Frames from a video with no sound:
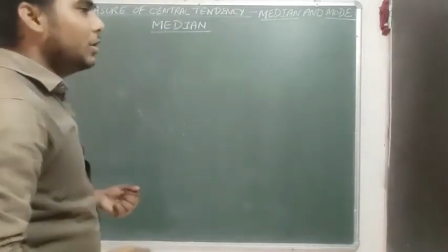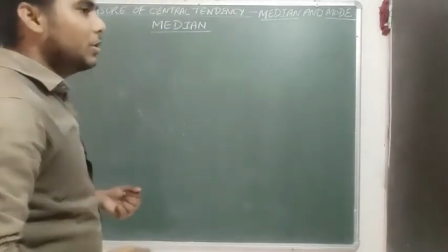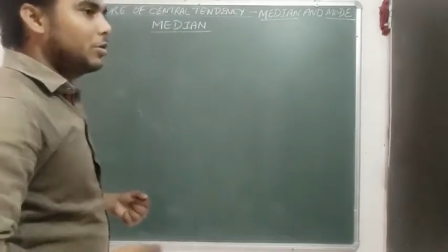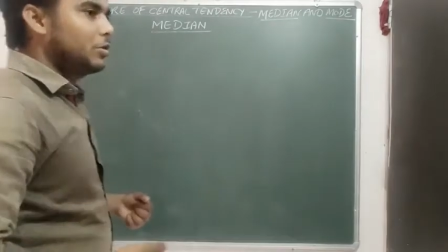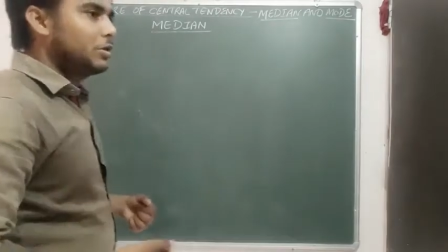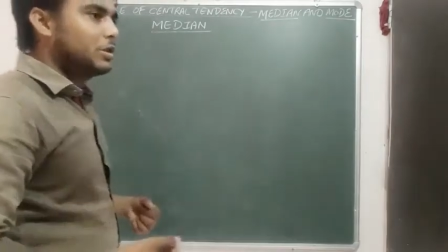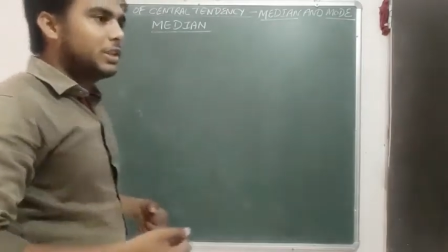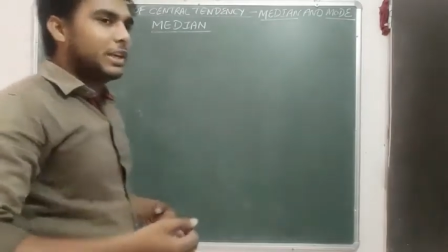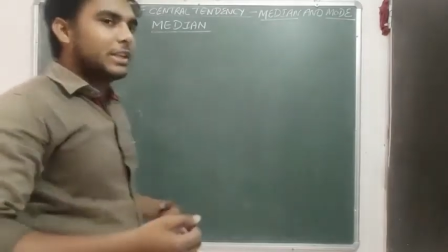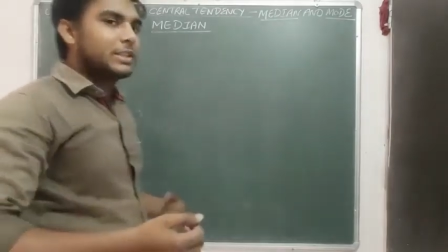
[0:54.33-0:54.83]
तो
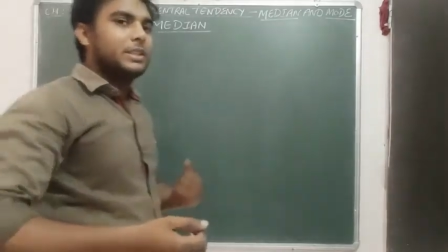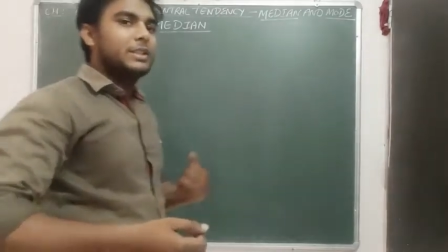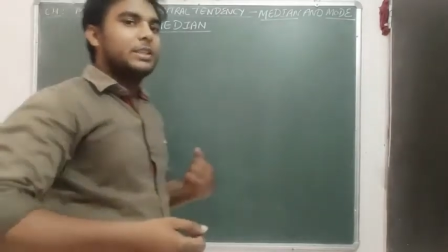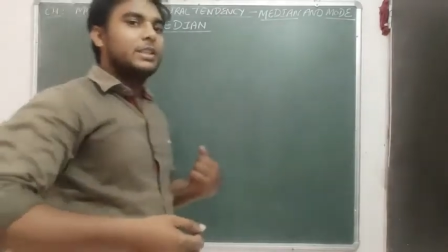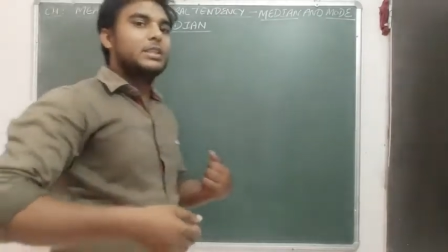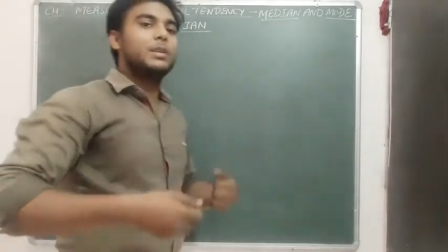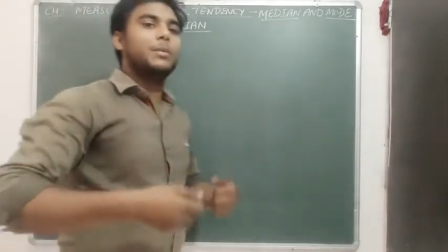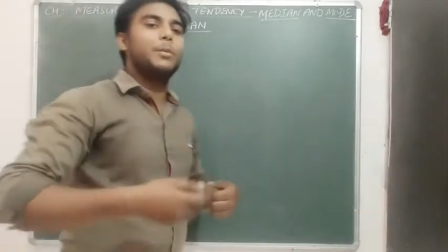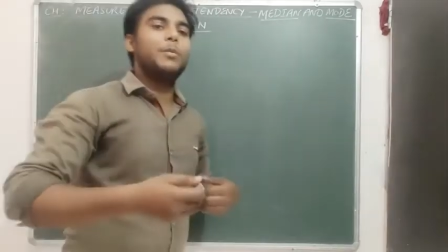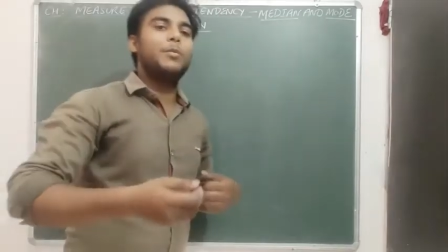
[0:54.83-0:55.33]
जैसे
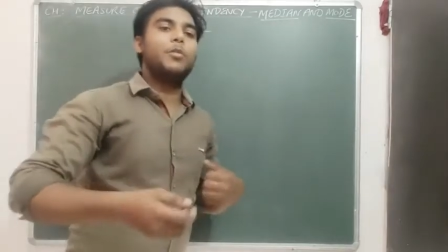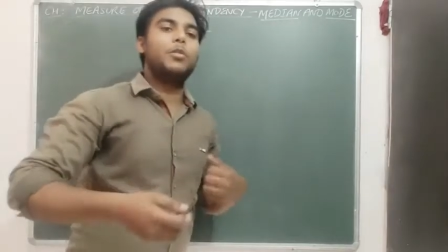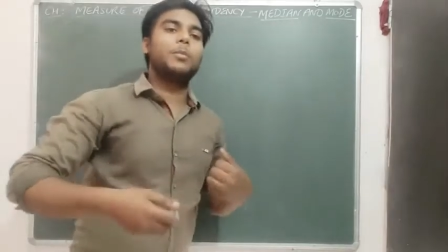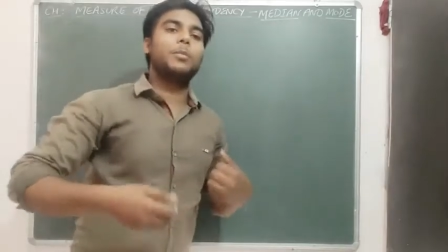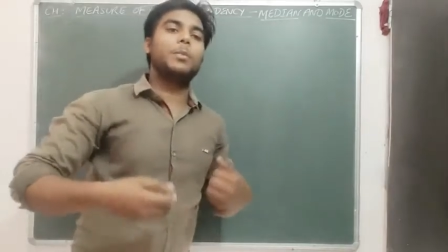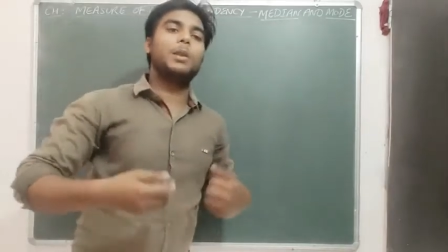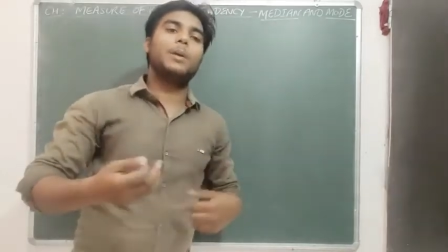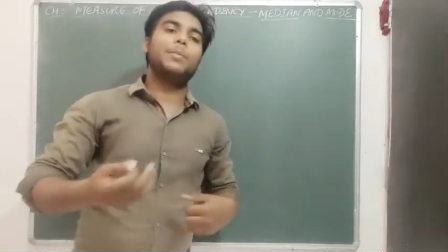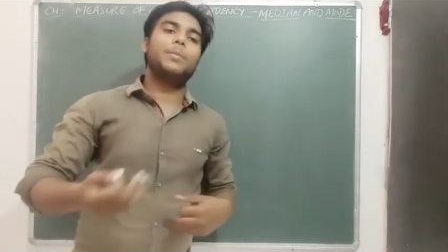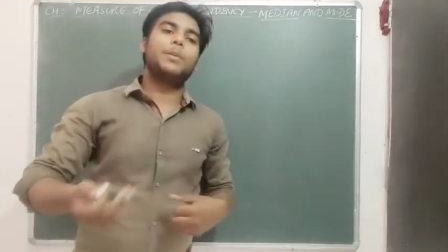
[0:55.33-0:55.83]
जैसे मैं
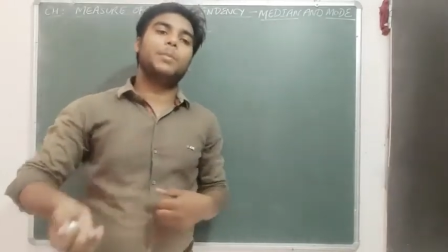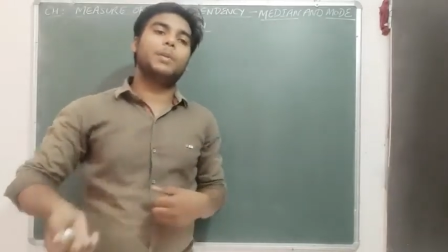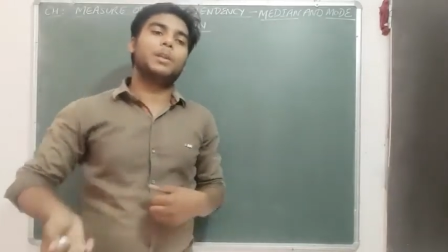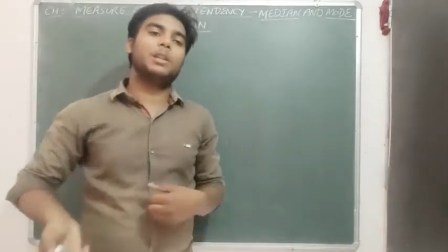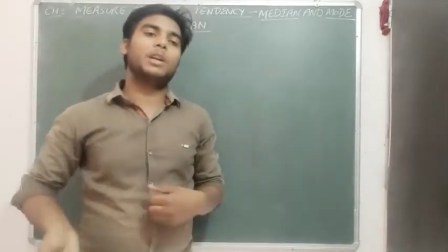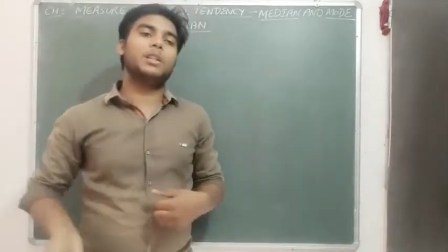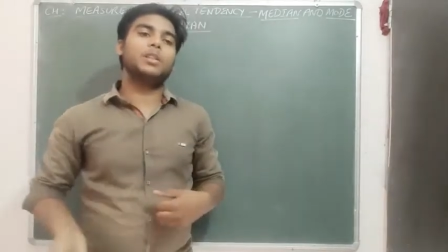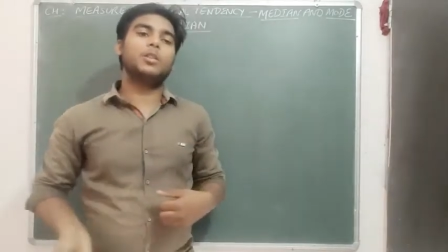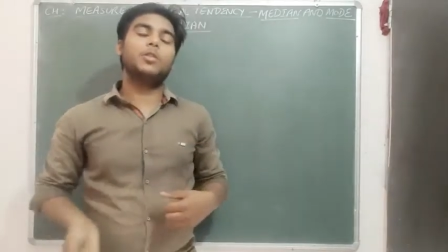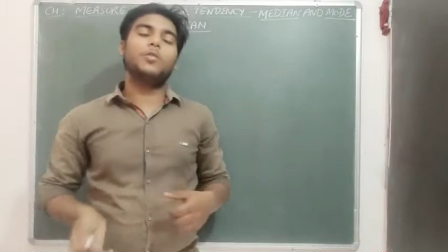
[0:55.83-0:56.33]
फॉर्मूला आपको
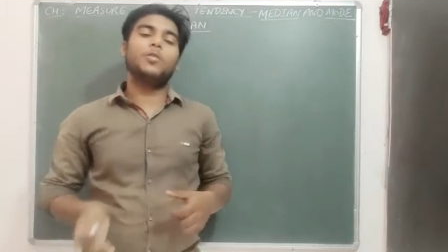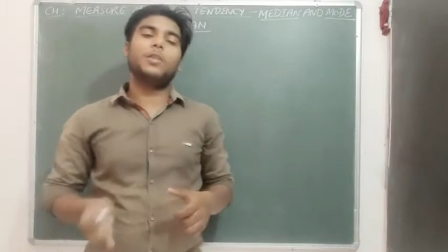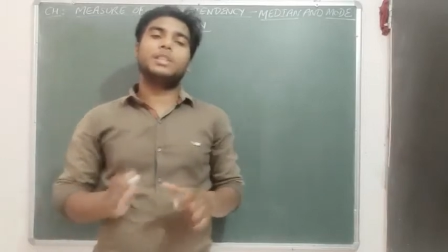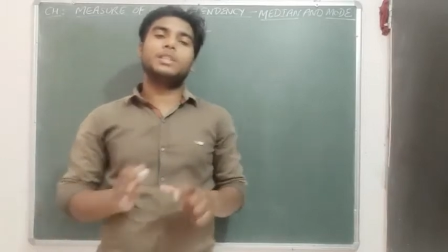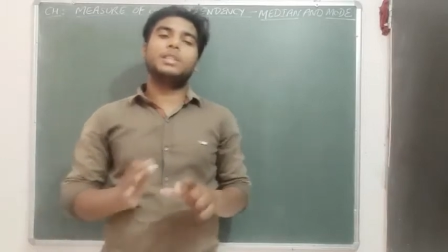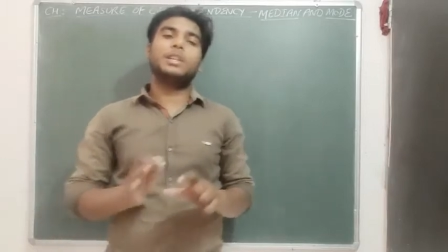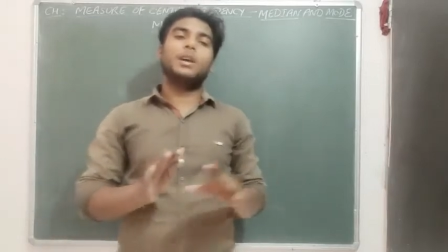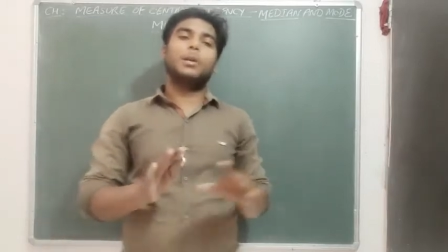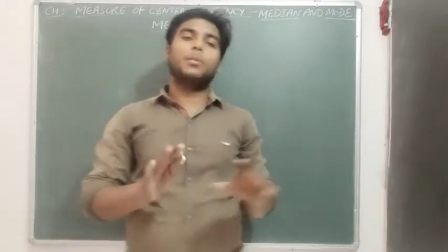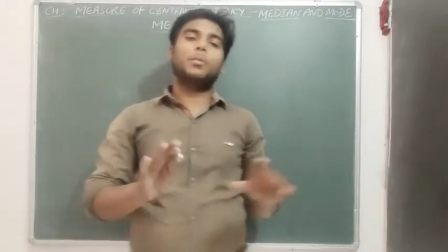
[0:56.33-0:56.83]
बताता हूँ
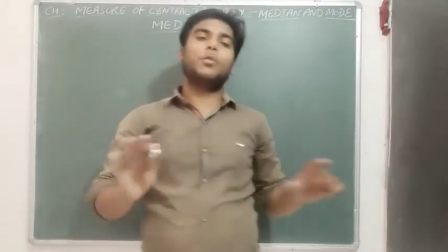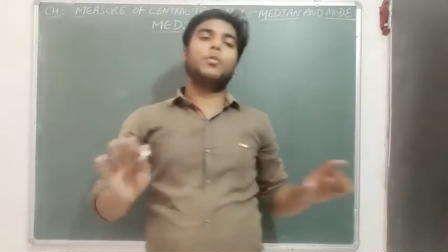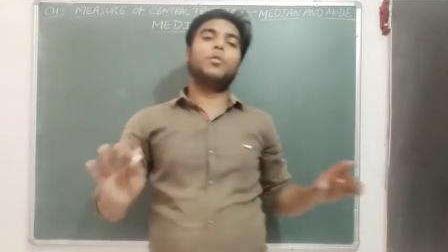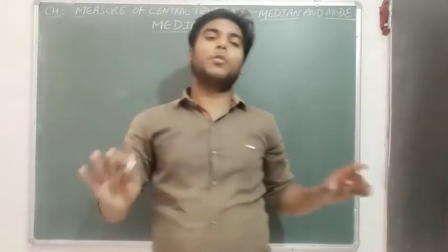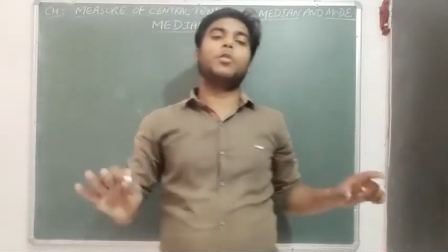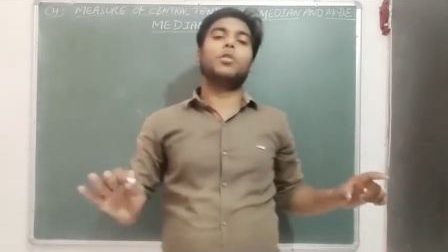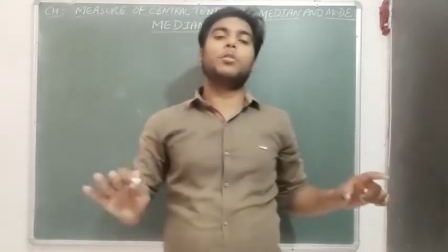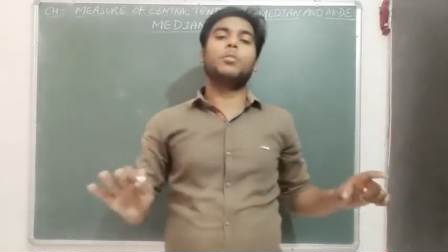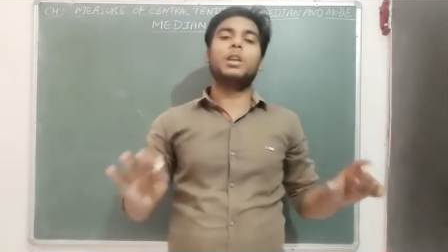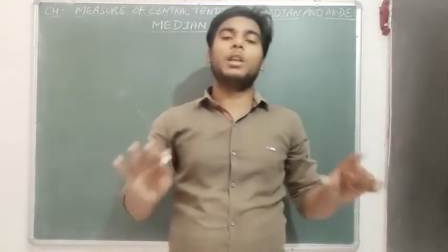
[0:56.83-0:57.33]
वैसे ही आपको
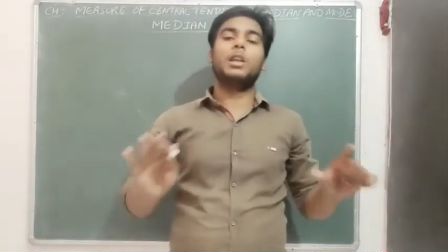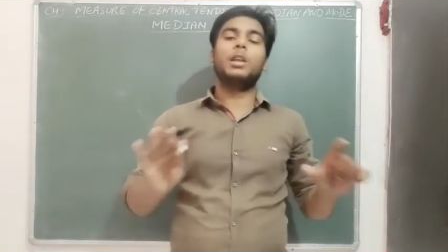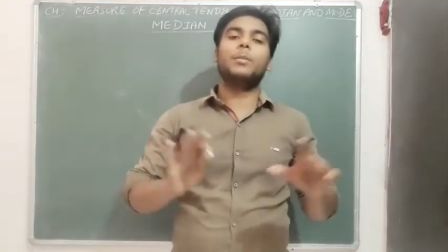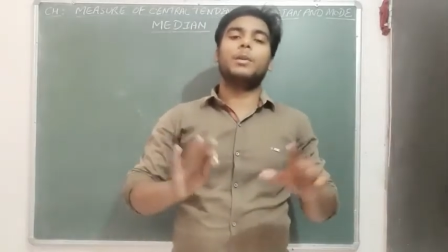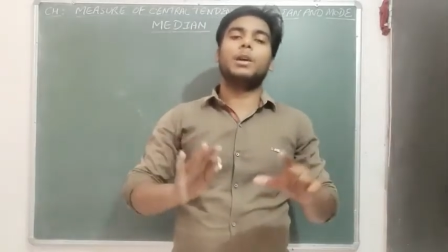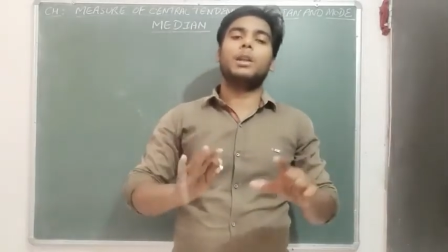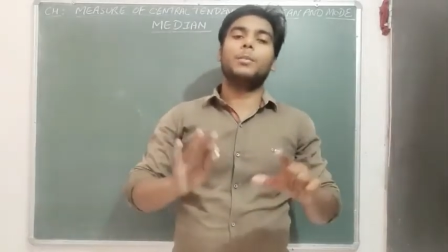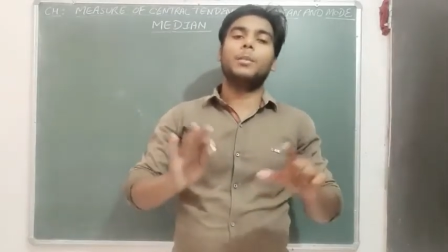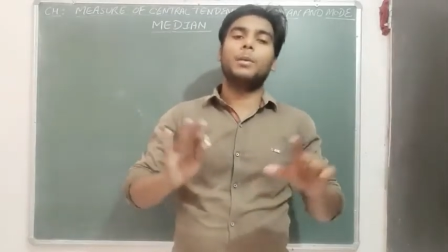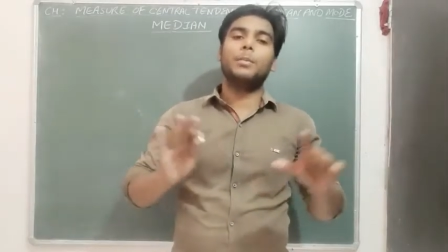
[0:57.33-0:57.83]
फॉर्मूला के
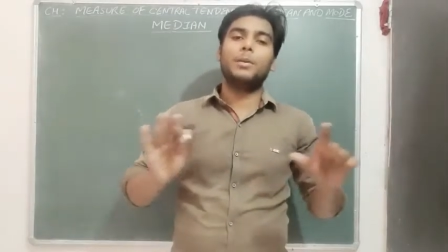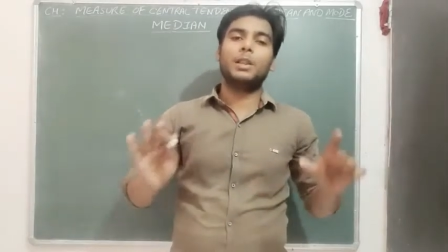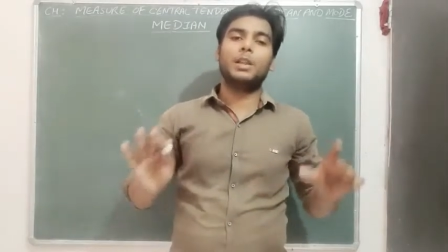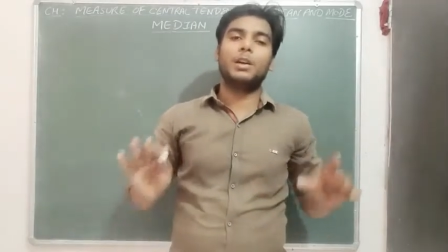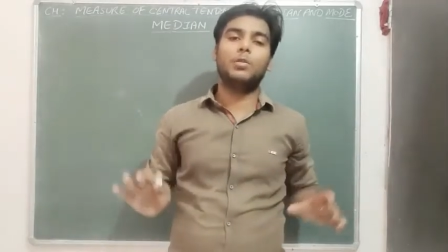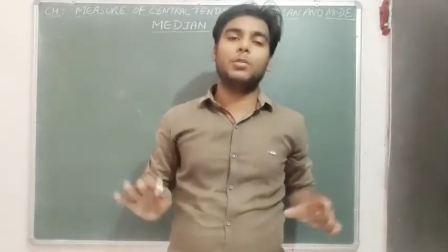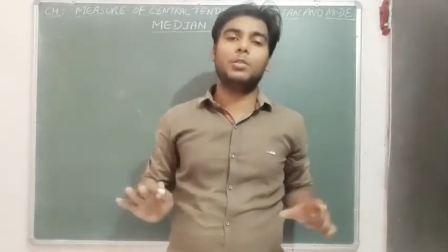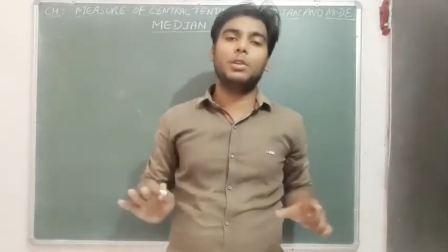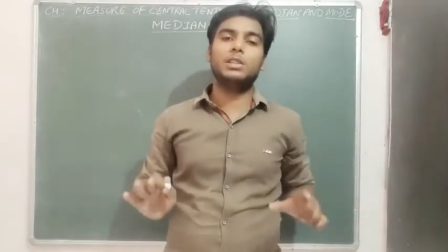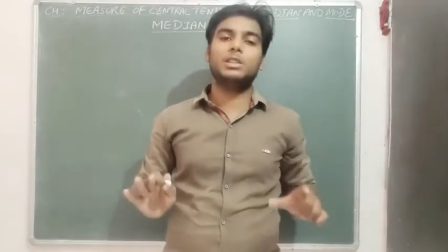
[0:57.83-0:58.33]
बारे में पता
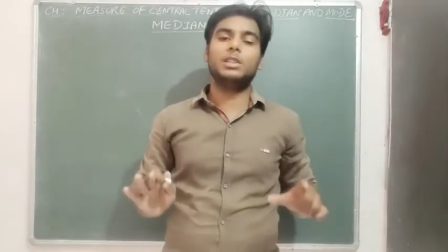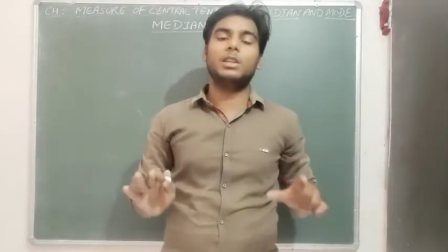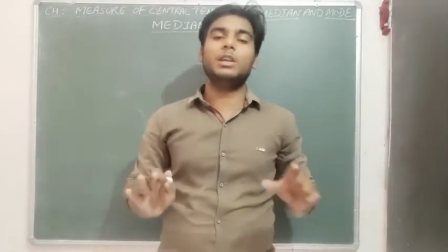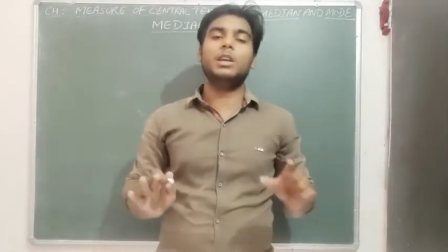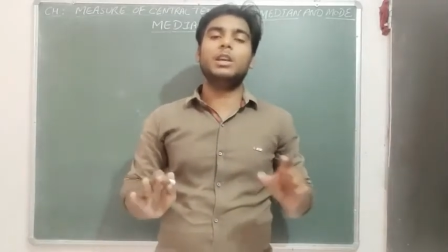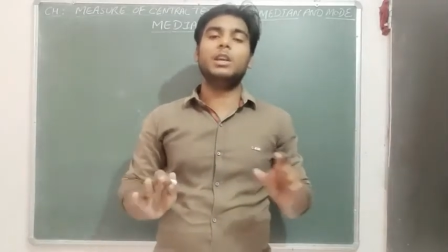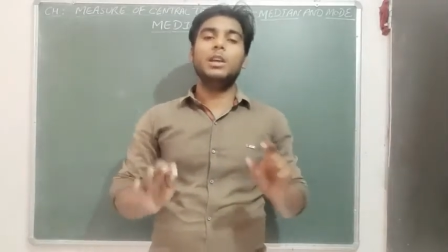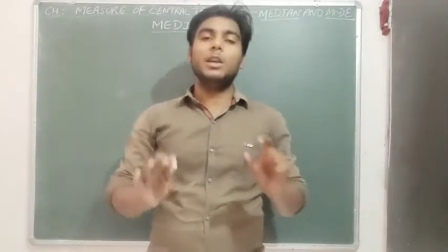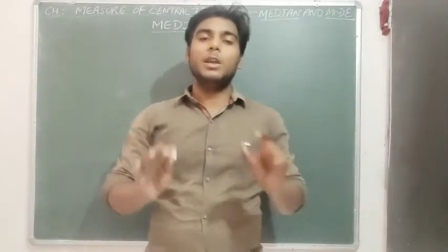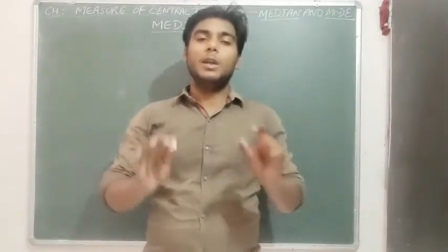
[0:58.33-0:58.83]
होनी
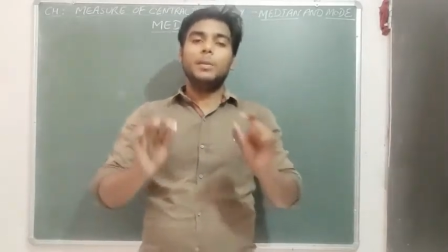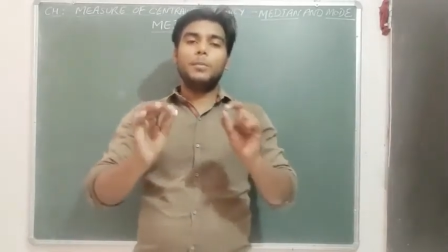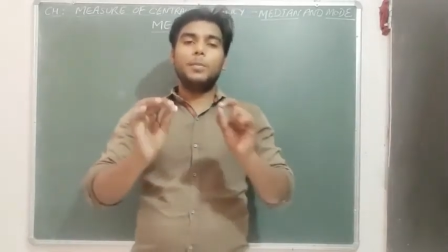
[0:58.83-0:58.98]
चाहिए